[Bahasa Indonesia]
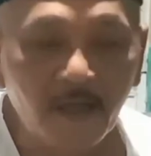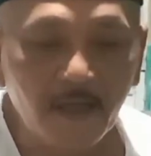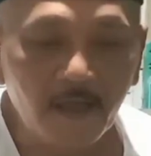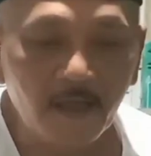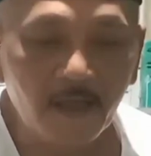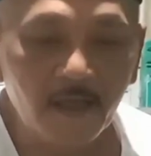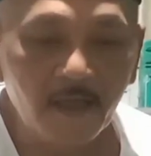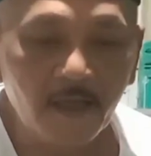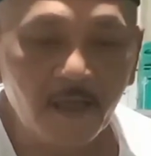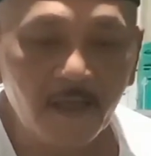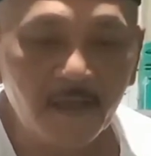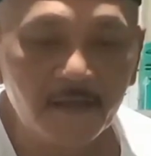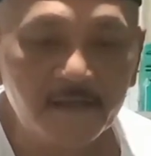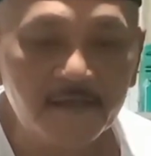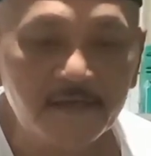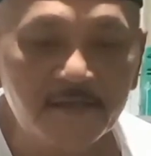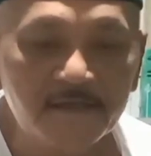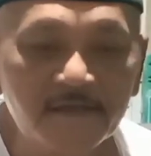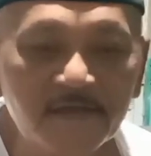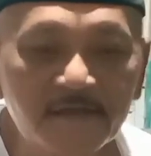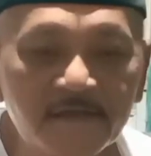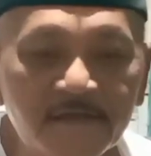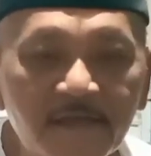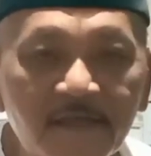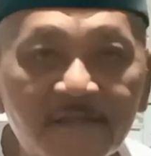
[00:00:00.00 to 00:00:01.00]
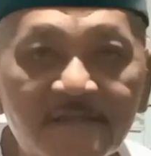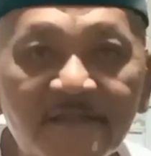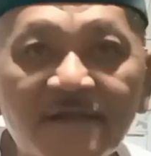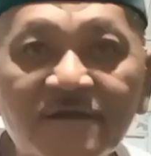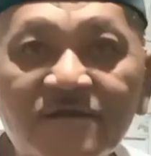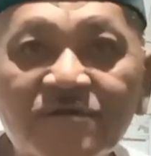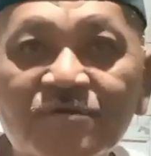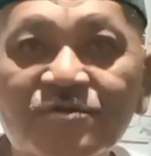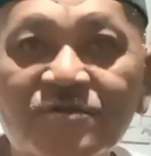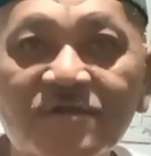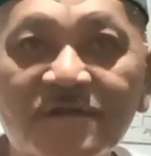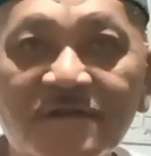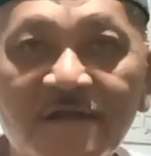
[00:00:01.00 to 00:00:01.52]
Uh, ini Demikian
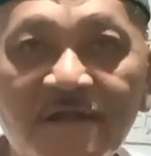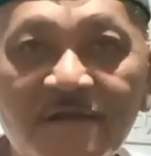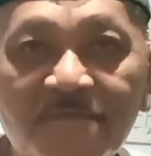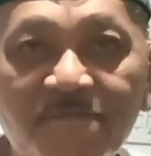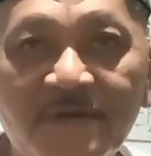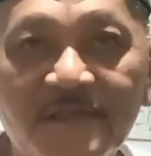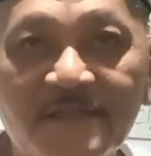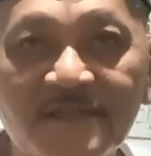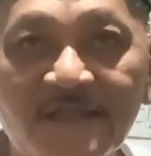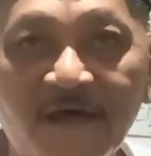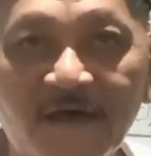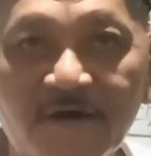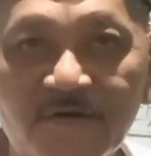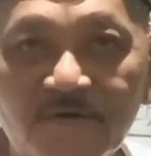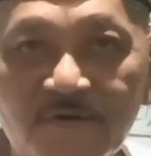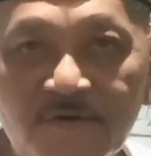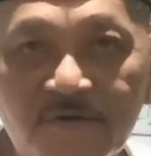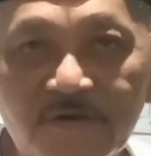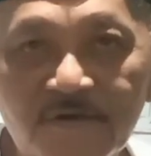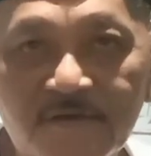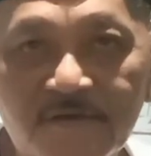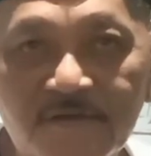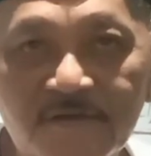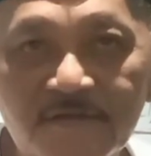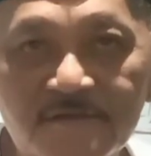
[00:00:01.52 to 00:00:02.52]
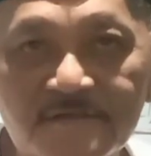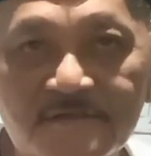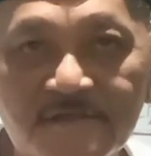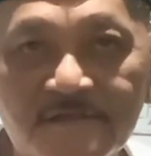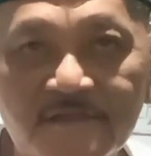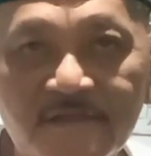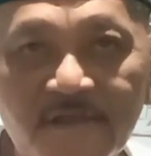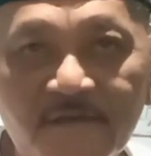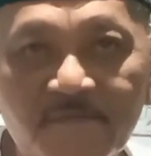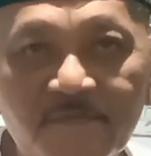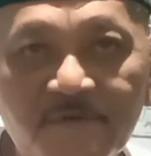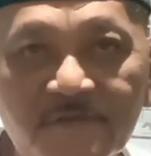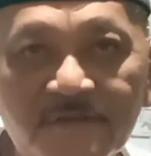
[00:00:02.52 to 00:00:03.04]
berita yang kami sampaikan
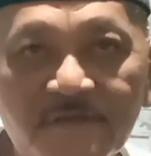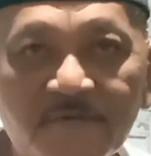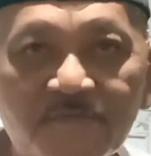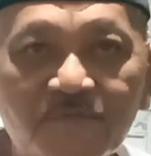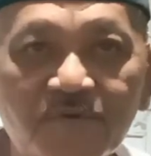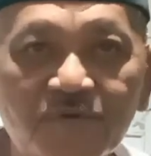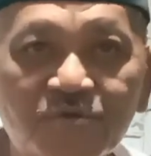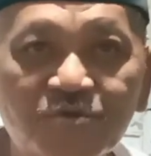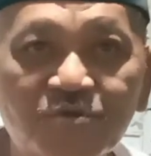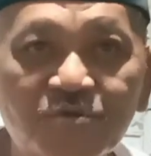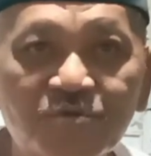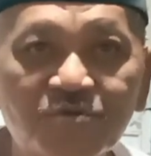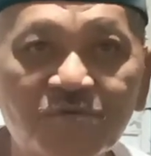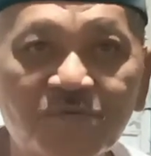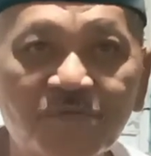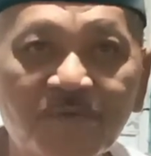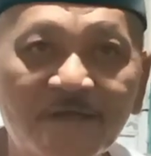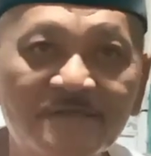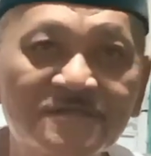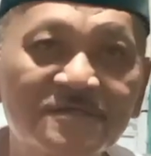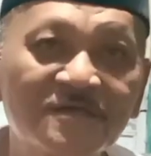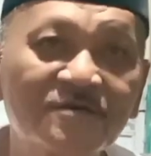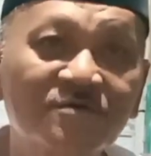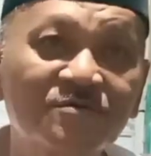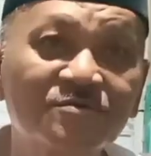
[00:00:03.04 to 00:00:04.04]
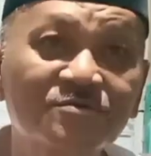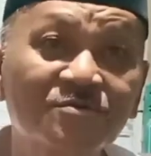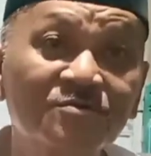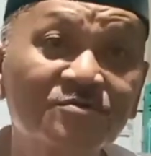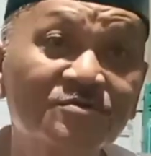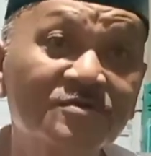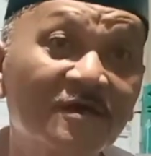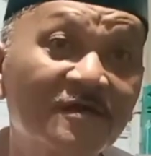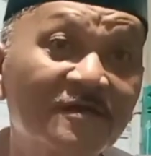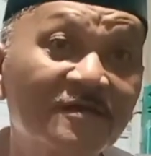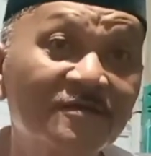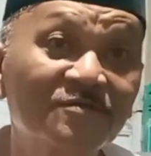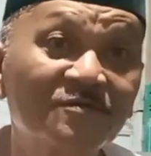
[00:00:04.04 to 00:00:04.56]
untuk Anda. Terima
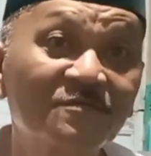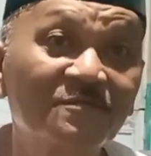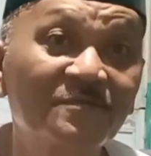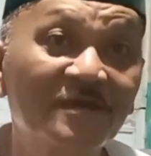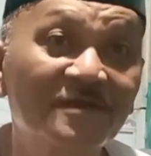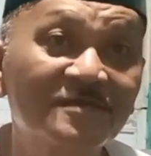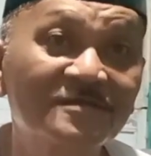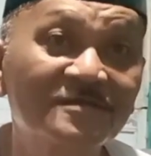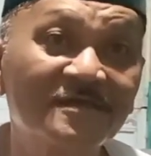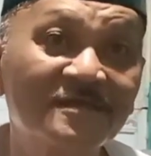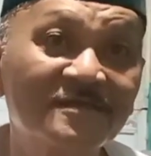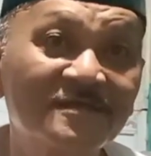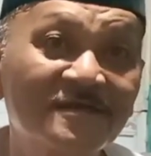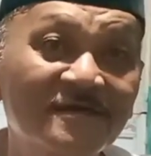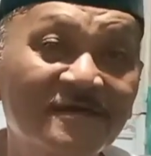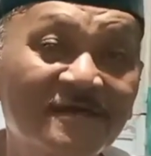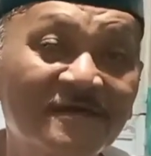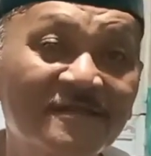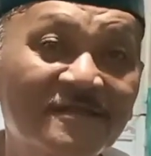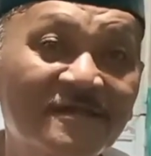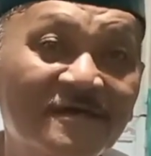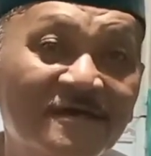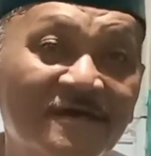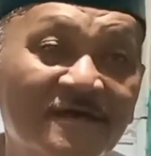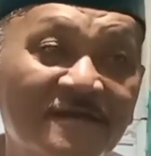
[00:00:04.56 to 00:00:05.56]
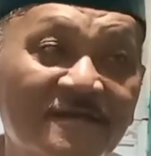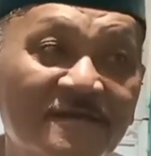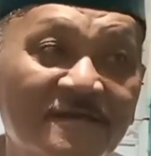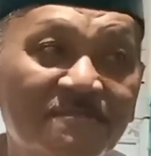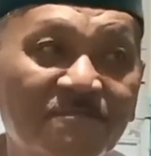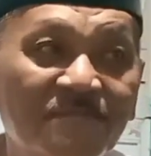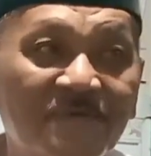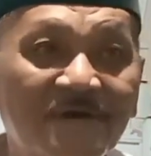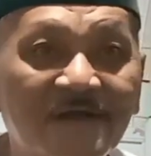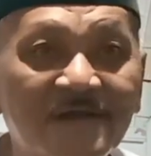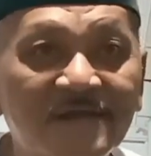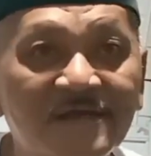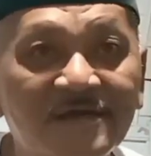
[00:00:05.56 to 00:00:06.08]
kasih. Itu biasanya kita kan
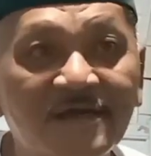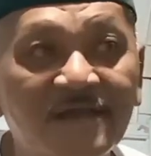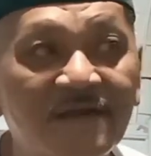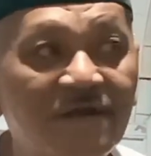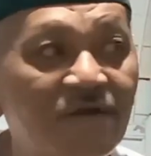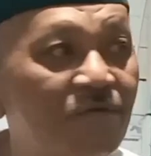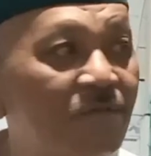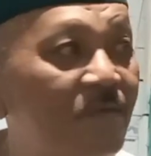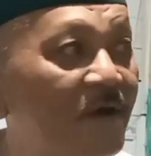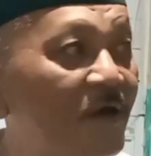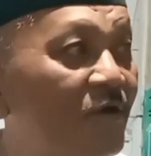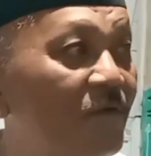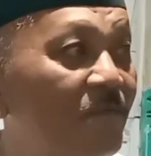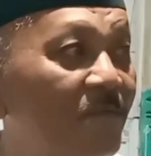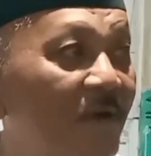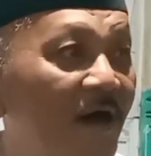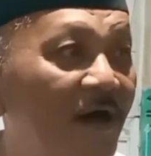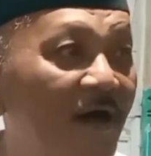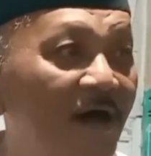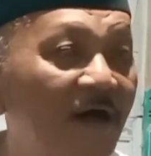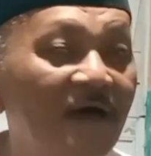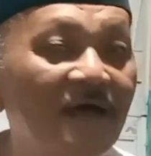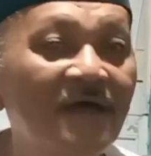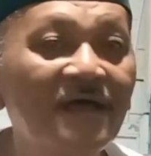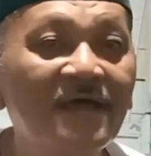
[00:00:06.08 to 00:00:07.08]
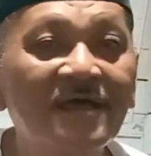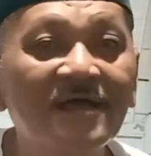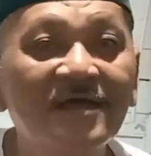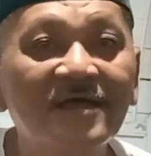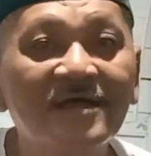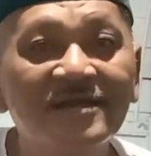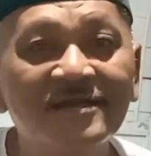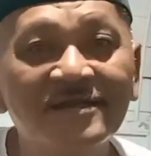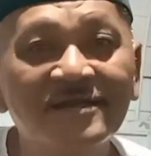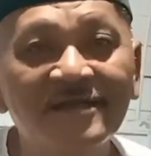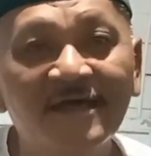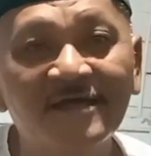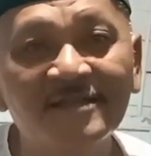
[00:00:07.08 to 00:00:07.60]
mengadakan lomba-lomba.
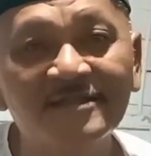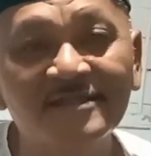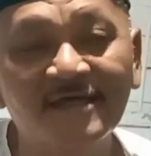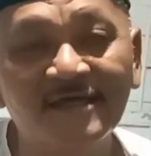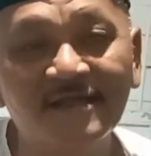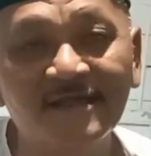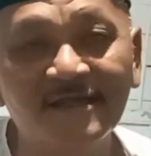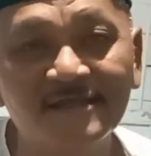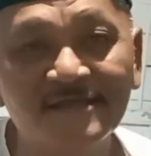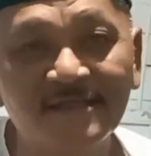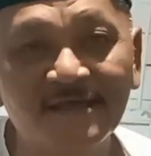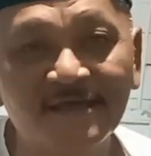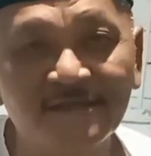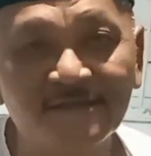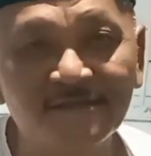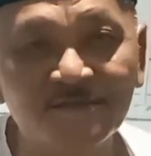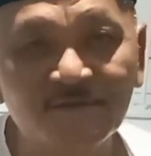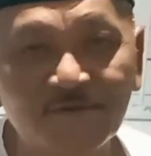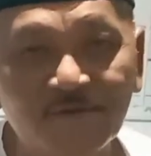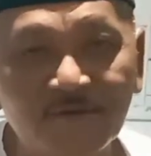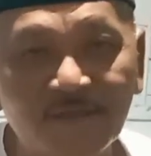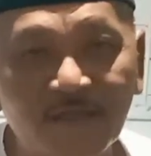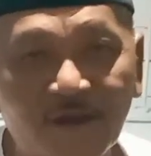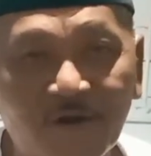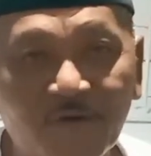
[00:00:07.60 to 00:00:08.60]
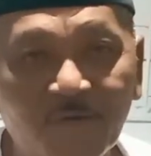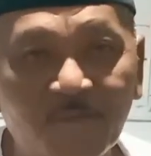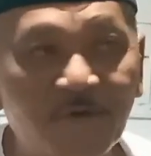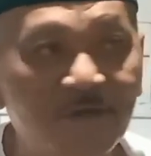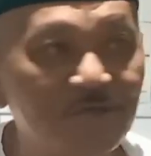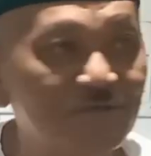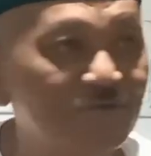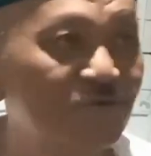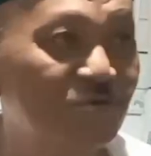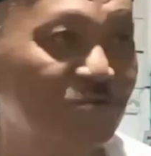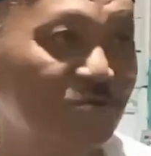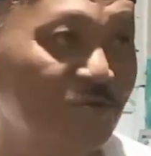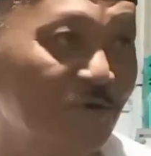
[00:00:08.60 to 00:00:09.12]
Di antaranya itu ya lomba
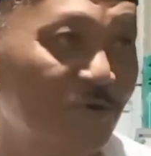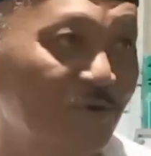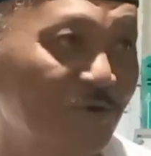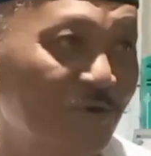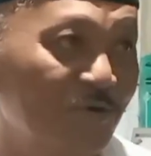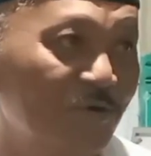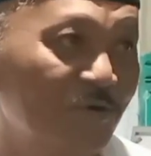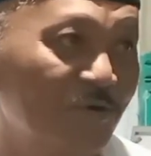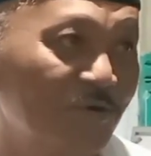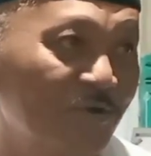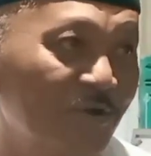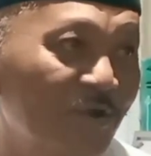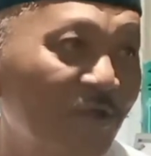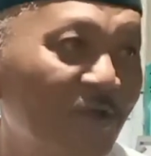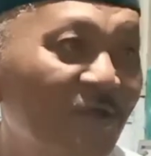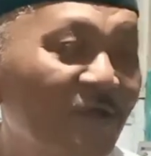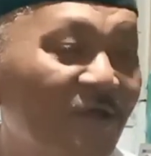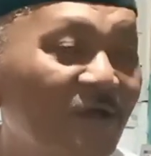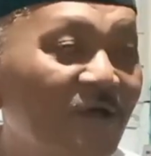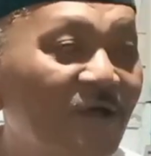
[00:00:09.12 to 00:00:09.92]
sodor